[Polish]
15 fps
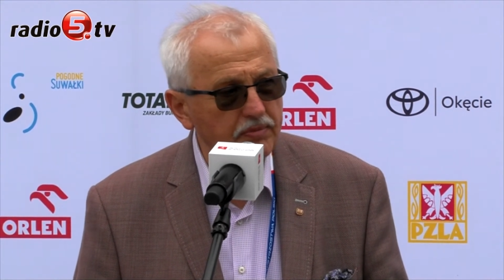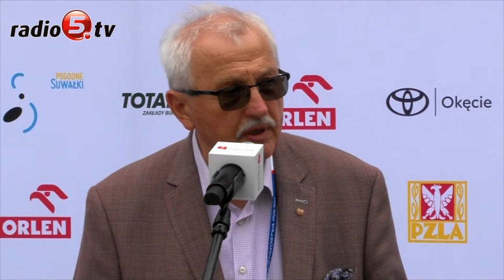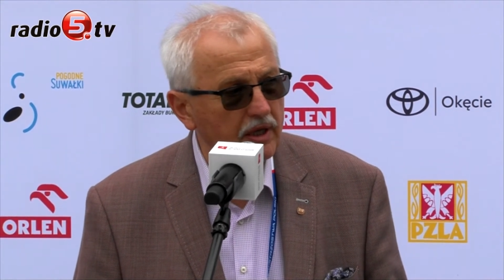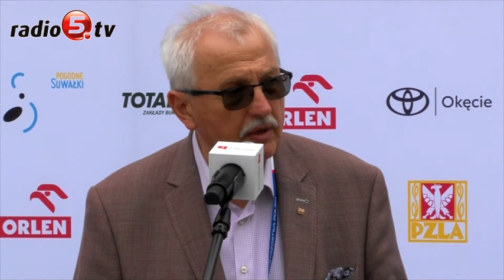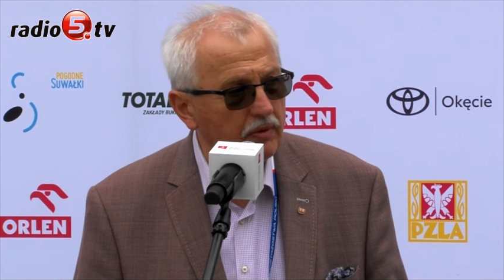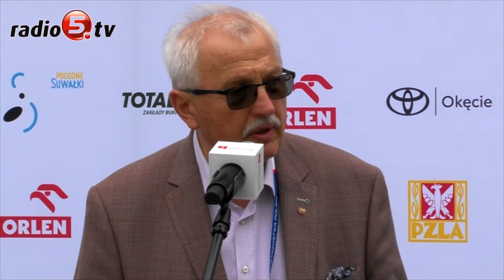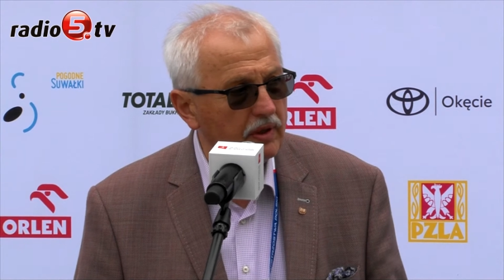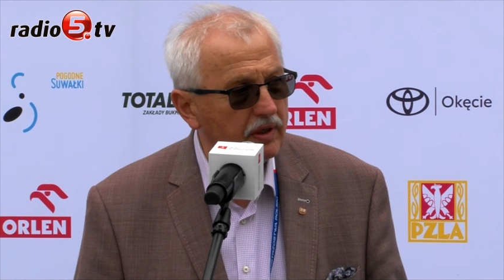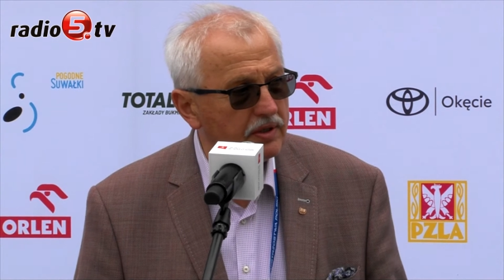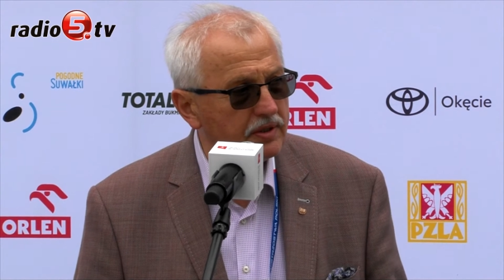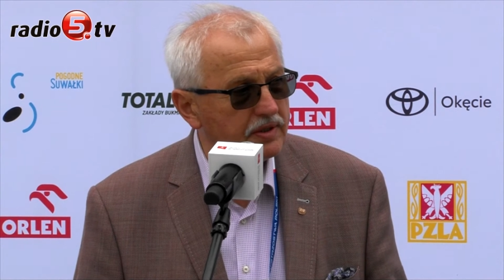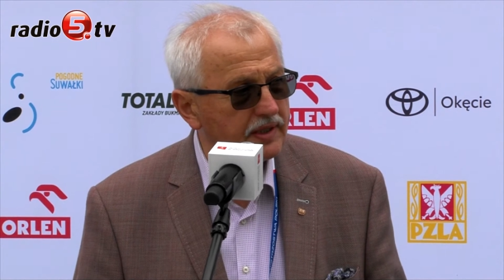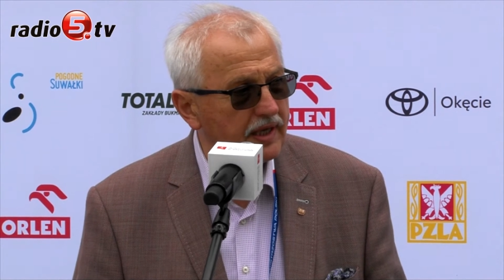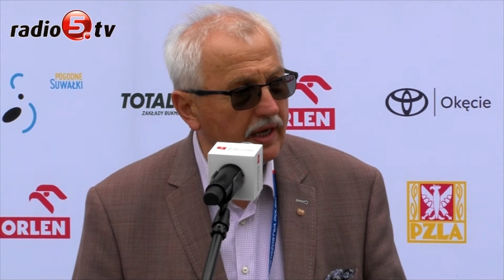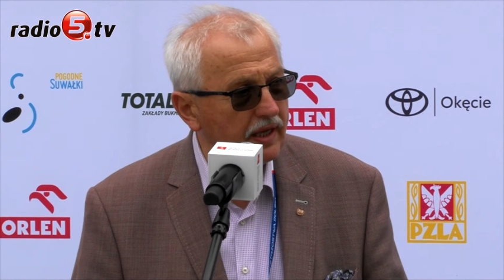Minęły
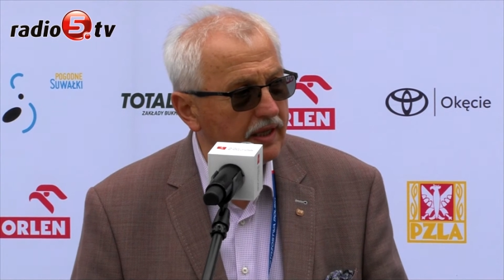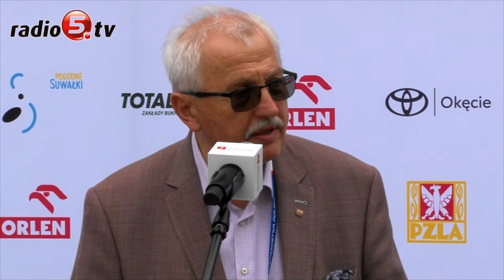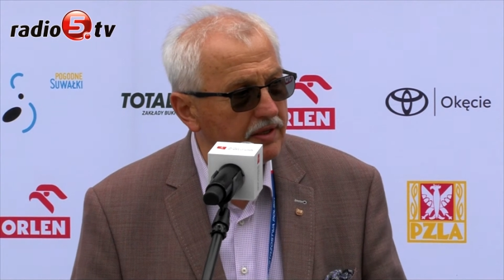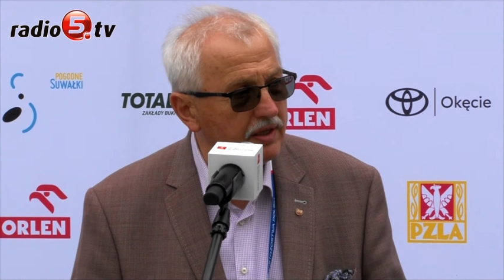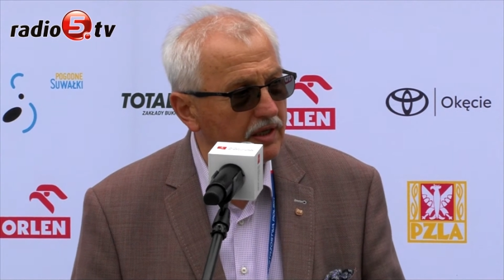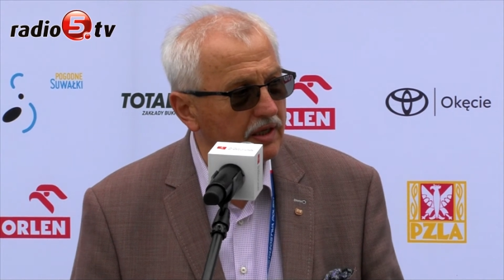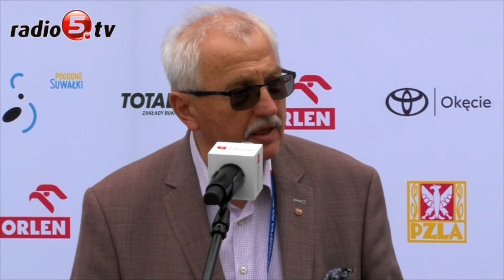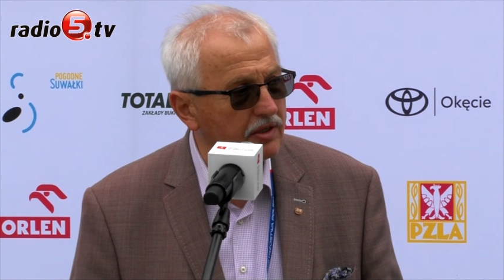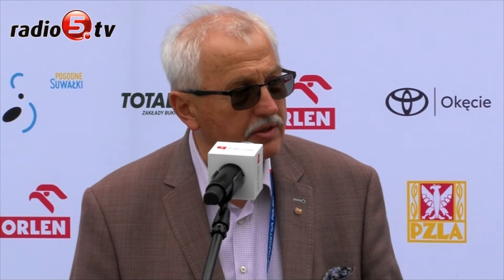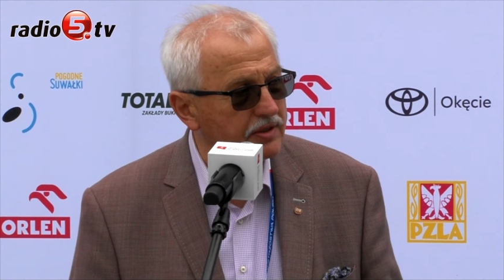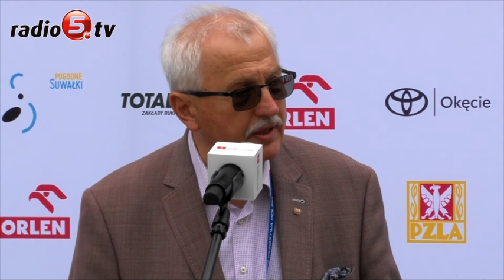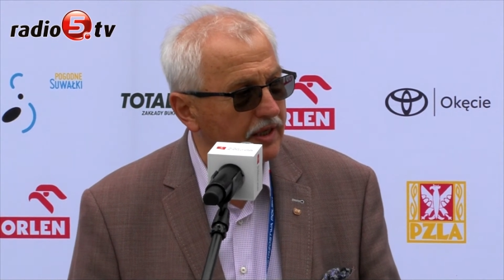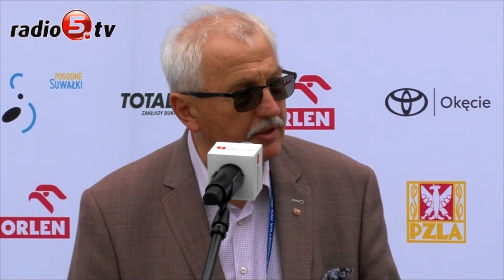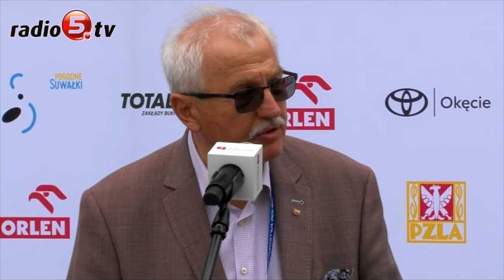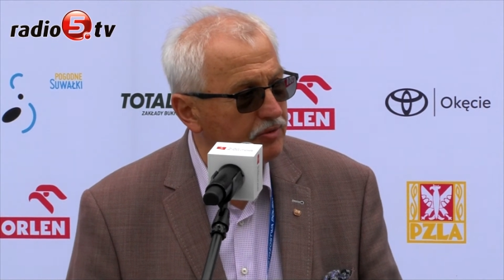Igrzyska letnie,
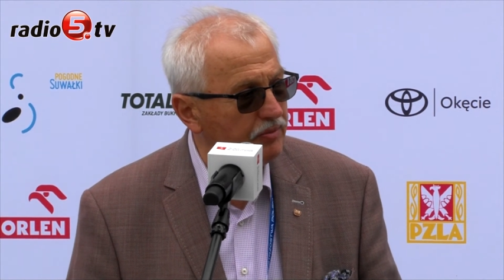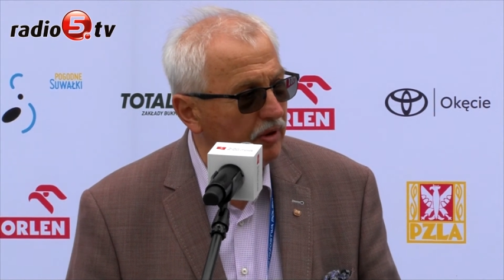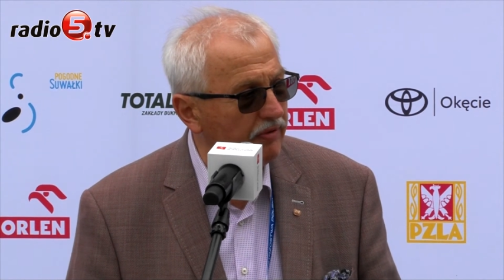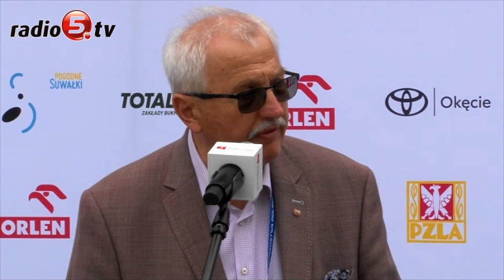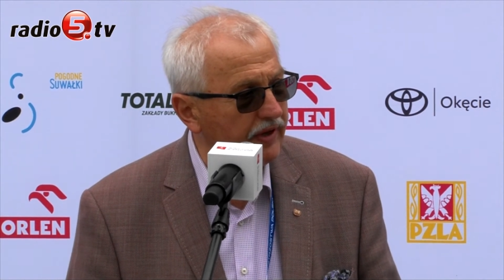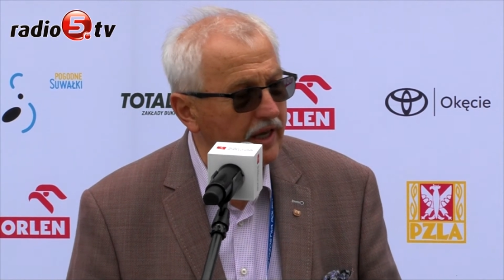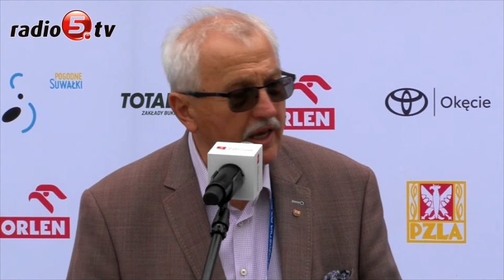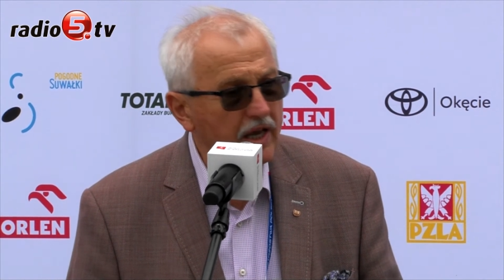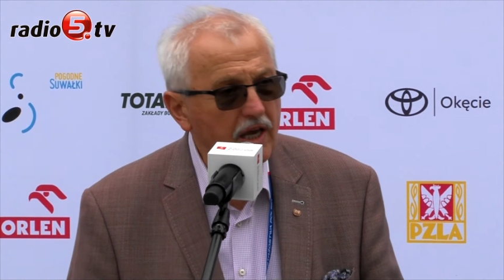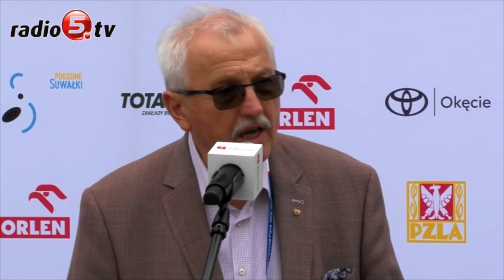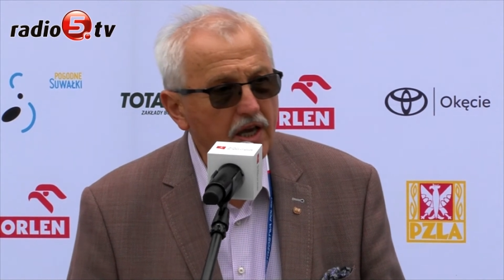Igrzyska zimowe